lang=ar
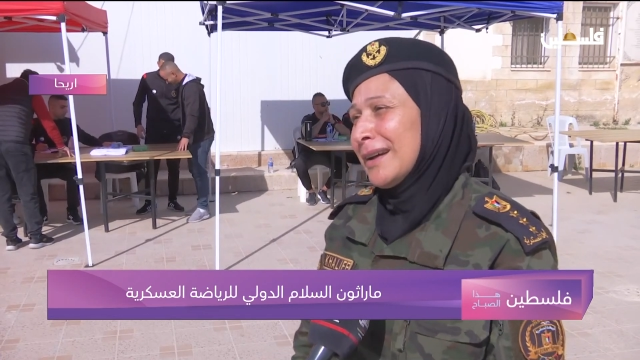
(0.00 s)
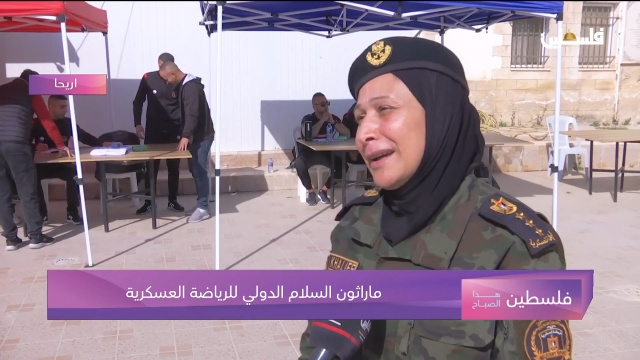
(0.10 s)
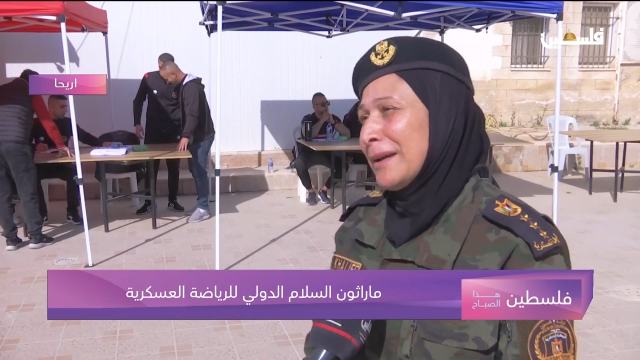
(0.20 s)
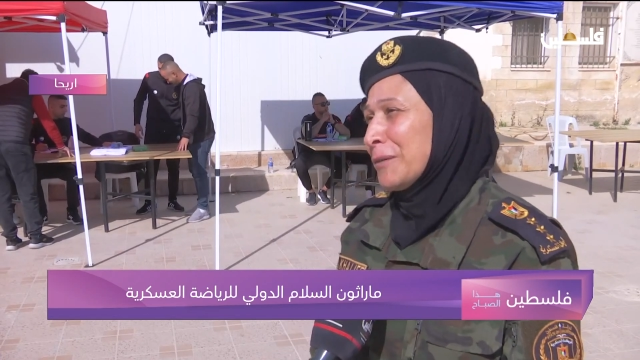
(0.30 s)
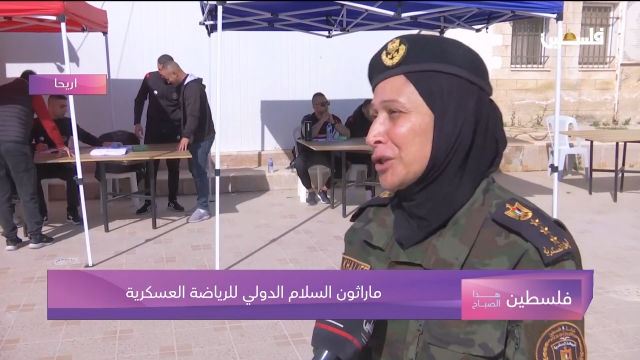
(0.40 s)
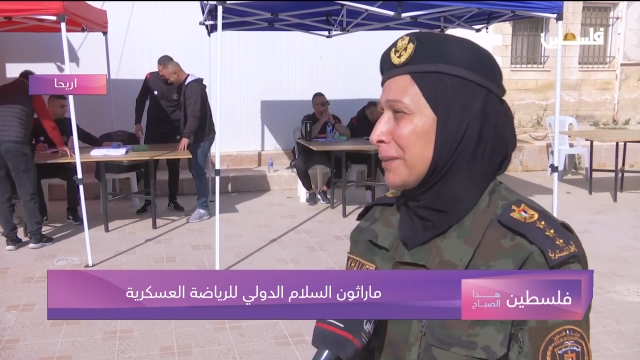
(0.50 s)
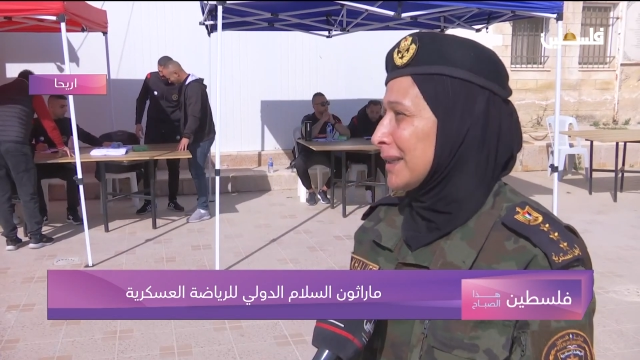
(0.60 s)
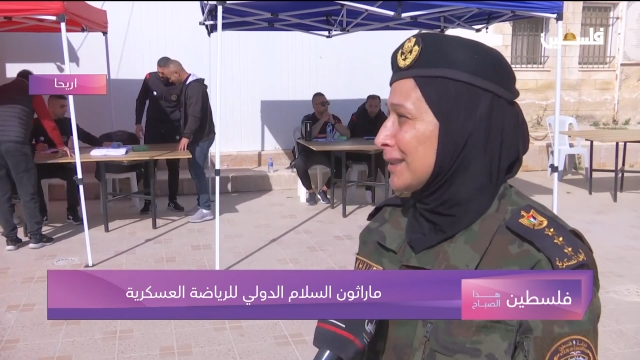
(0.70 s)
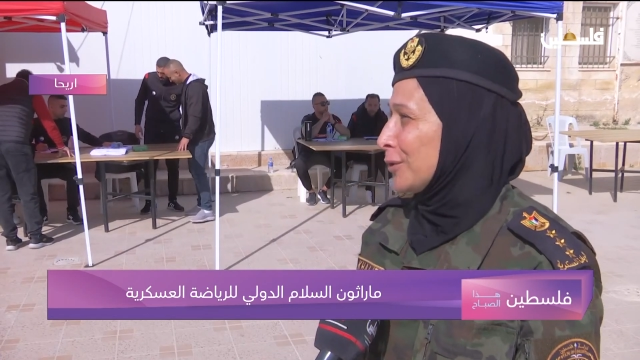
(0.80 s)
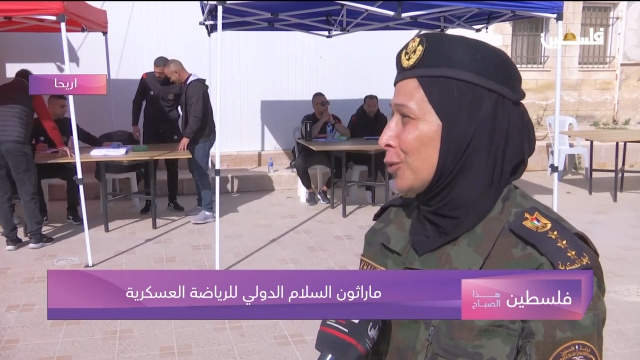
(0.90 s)
مش
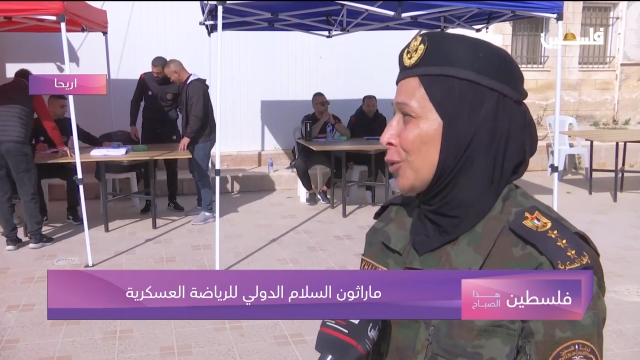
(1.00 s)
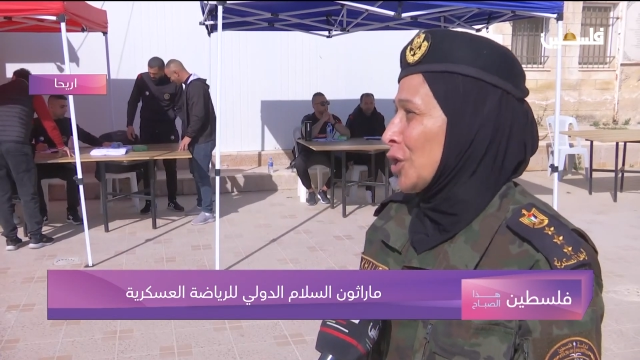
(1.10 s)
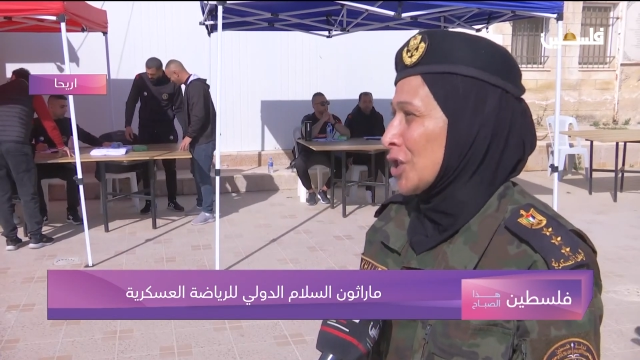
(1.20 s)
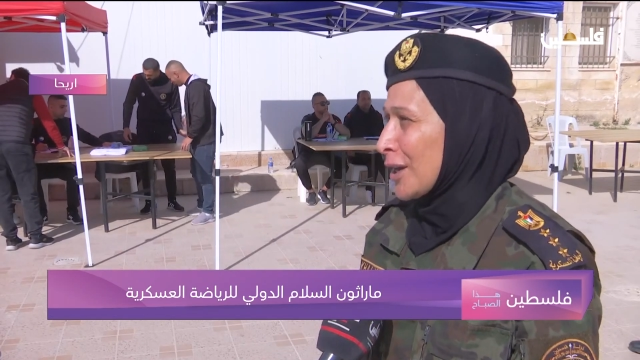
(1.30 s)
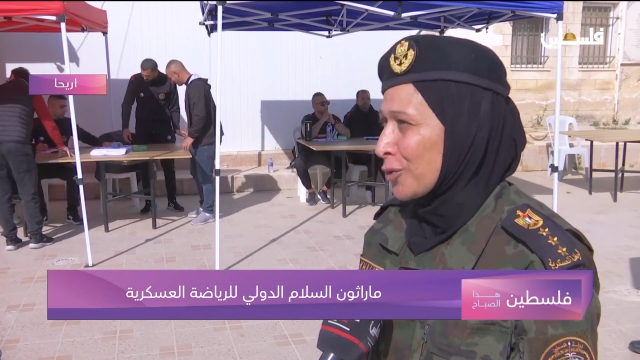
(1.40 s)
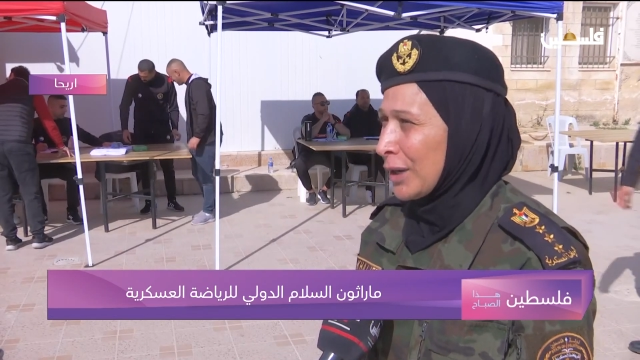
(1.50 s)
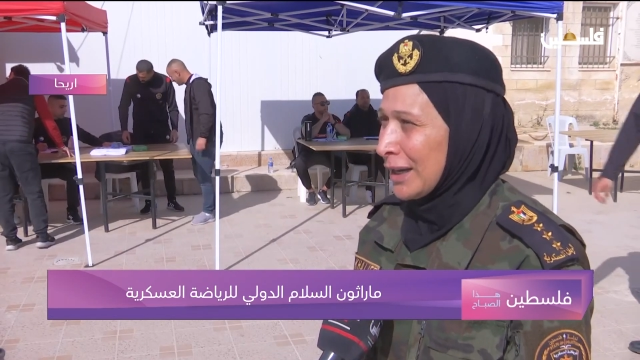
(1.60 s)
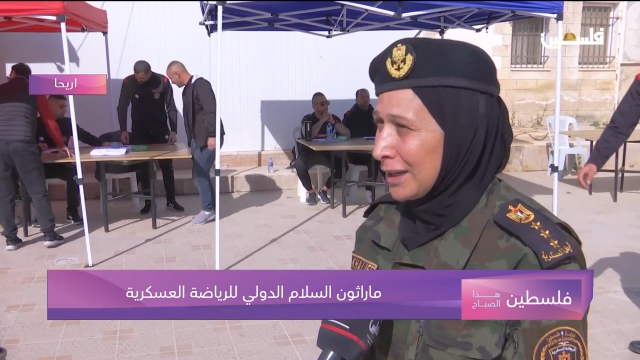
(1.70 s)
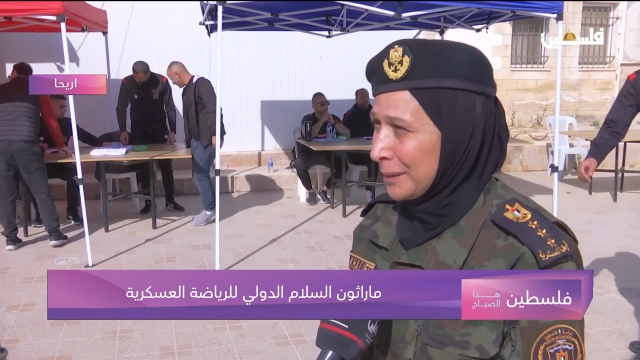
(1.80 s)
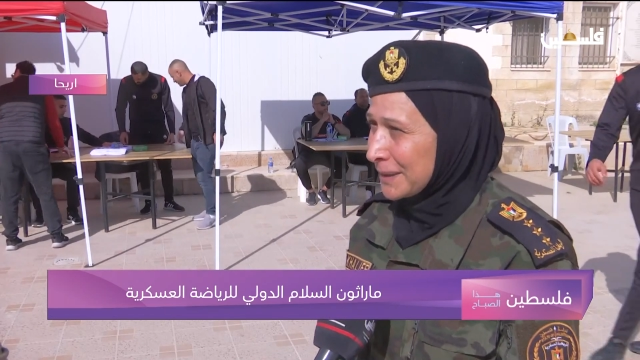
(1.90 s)
بس انه يشاركوا
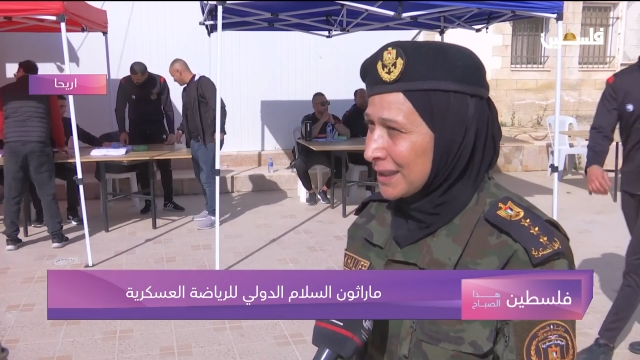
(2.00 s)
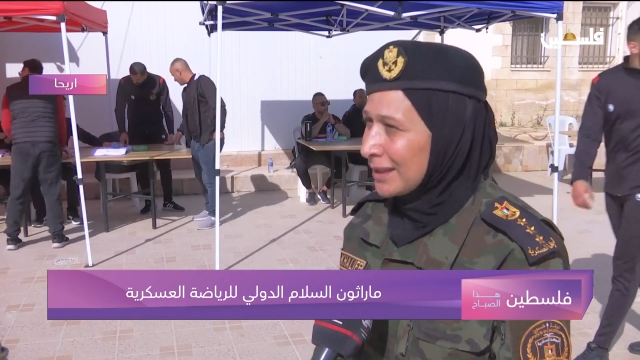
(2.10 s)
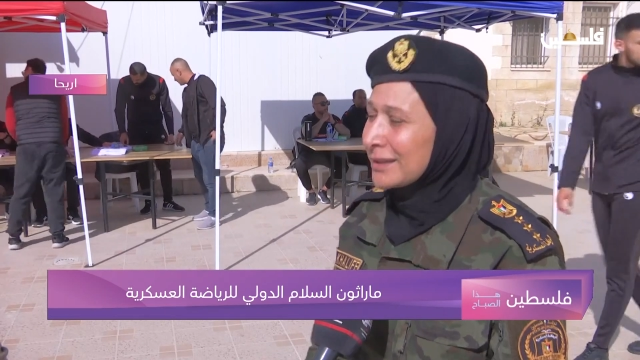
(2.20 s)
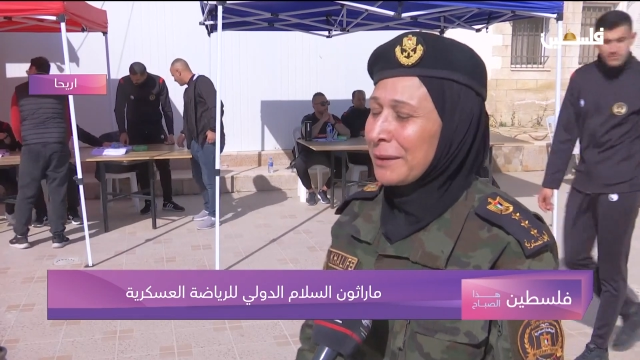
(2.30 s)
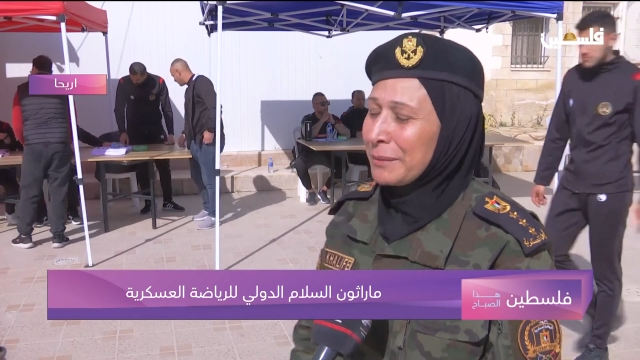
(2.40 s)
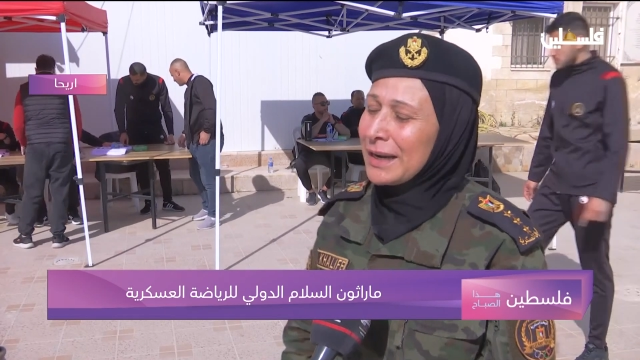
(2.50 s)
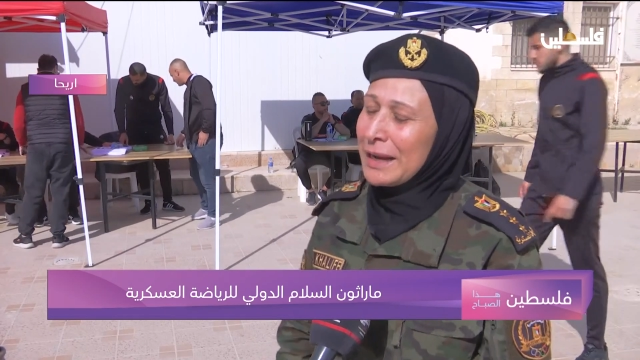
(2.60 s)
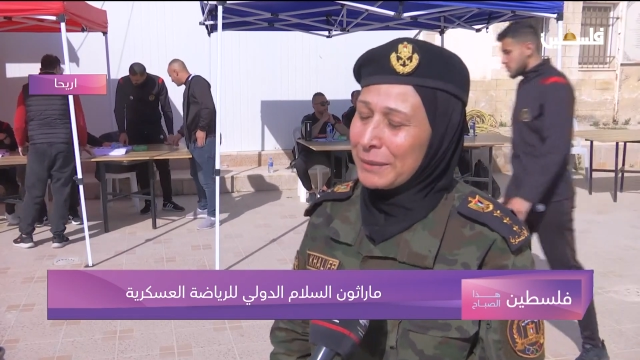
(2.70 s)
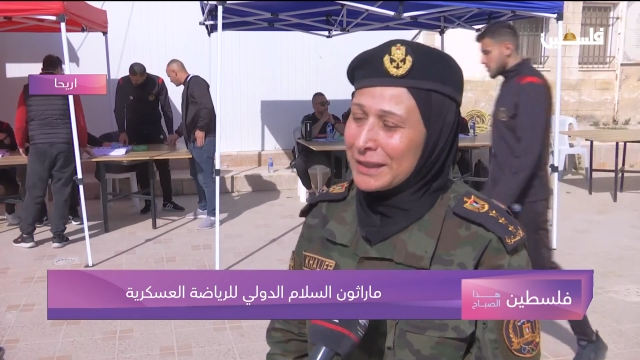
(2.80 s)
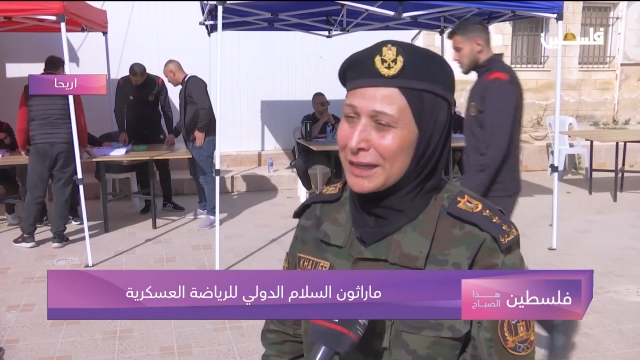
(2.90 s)
على البساط كمان
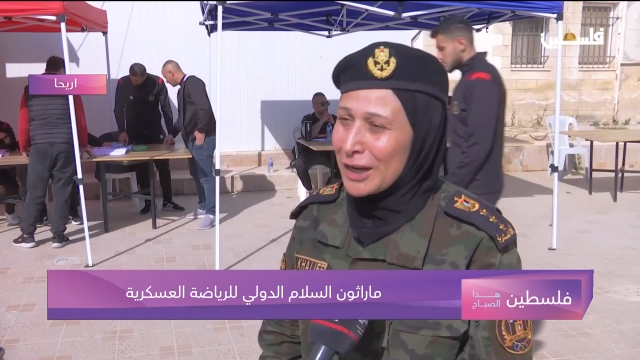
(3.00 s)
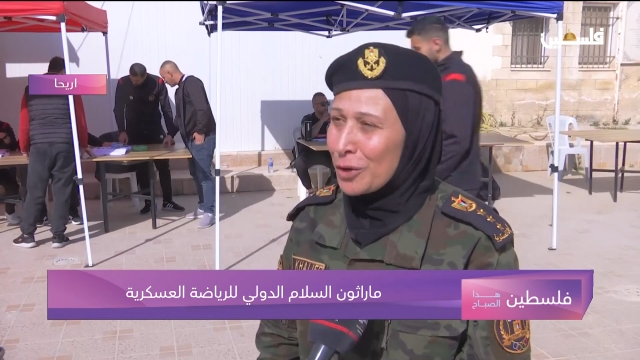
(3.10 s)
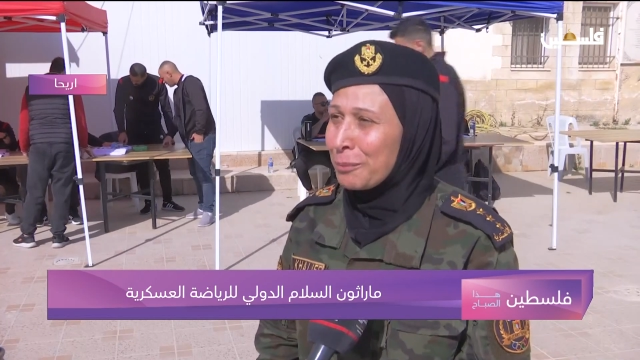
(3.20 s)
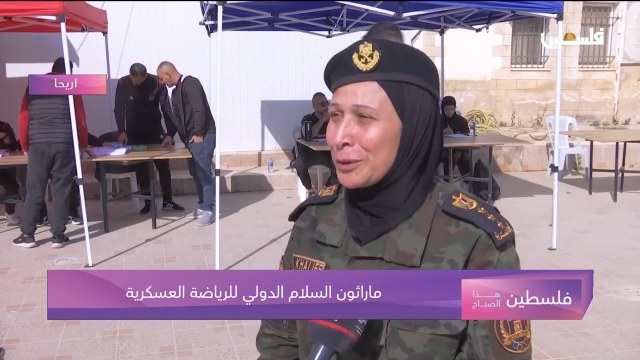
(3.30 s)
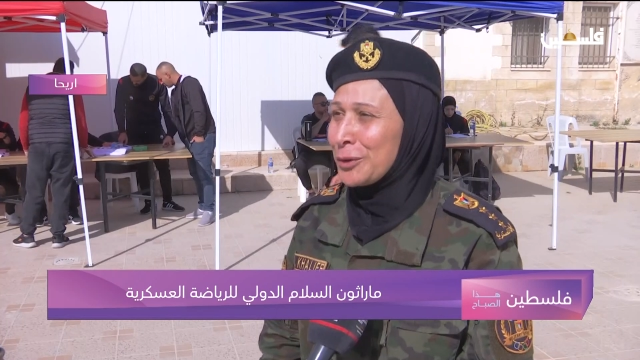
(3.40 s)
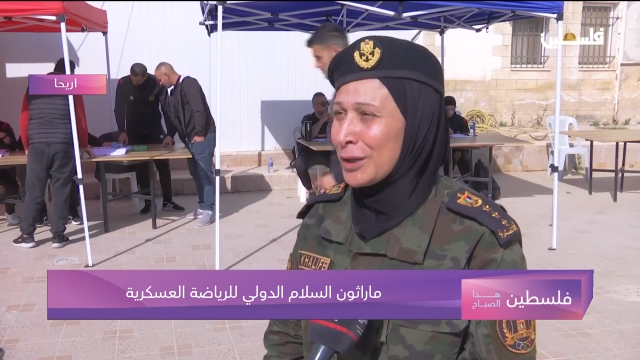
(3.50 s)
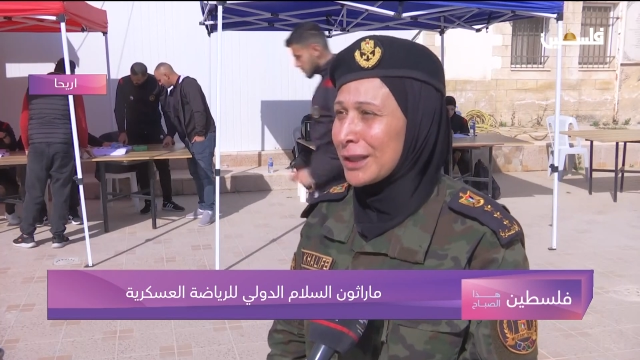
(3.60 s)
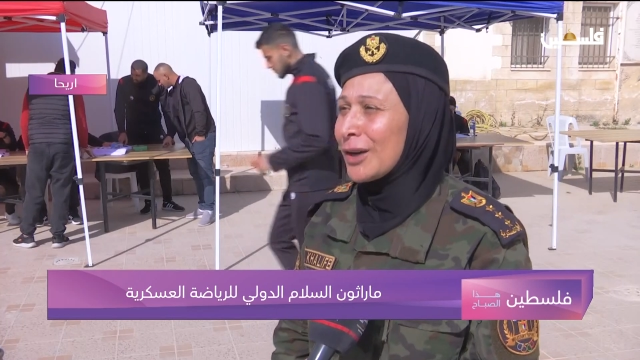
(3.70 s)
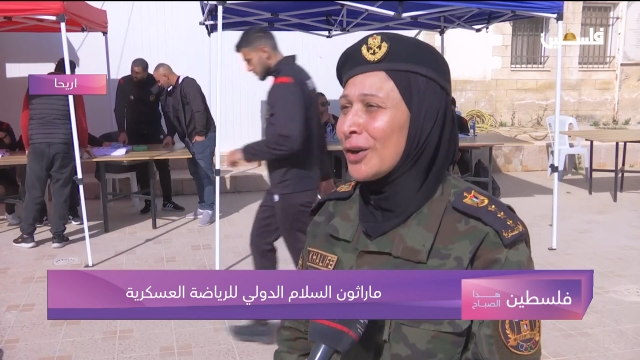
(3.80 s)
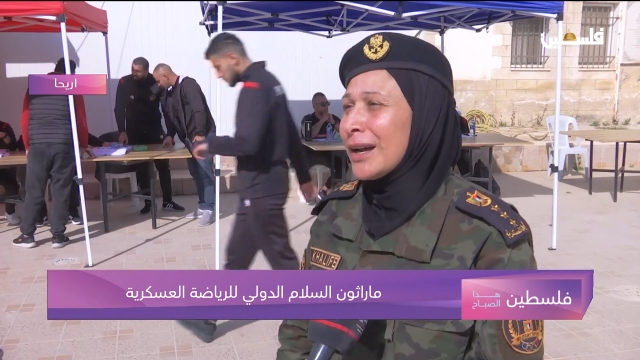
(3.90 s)
لا بدنا اياهم انه
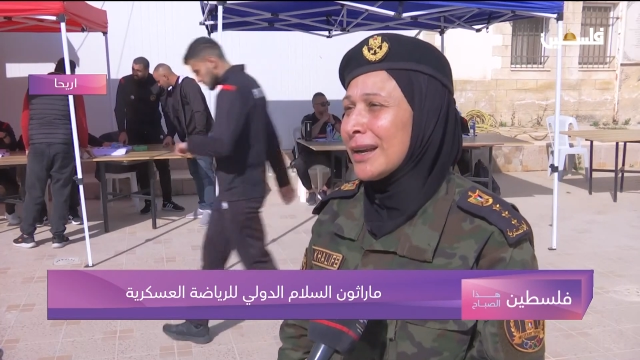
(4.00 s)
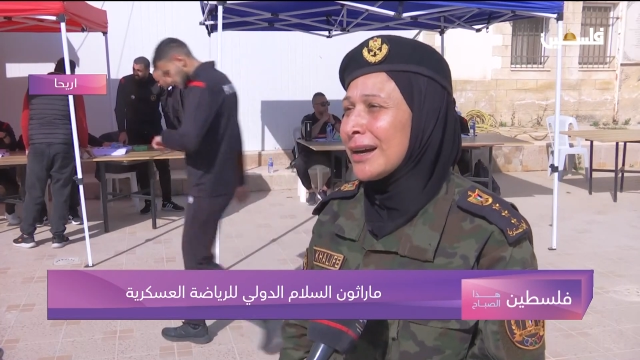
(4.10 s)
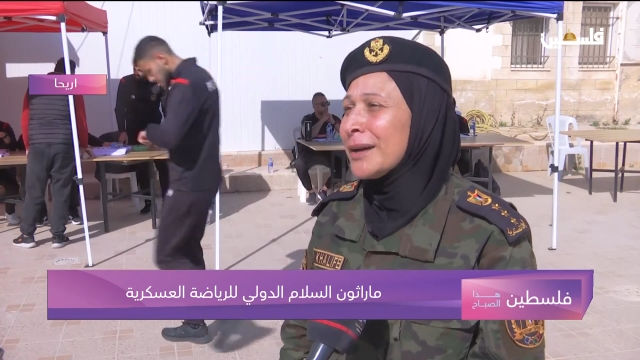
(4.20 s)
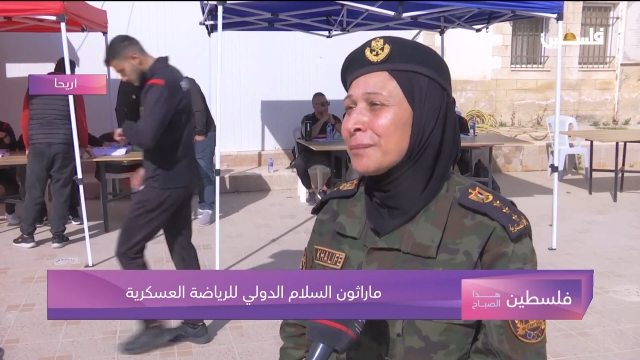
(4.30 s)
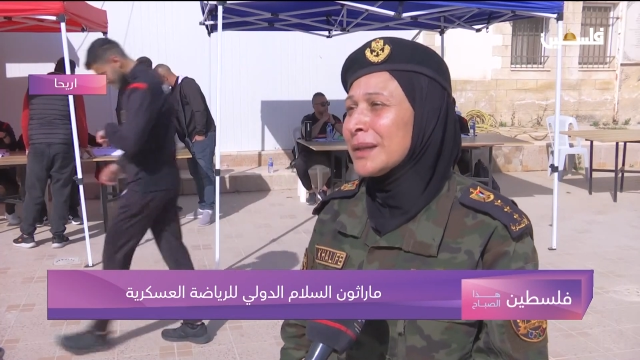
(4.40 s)
يطلعوا على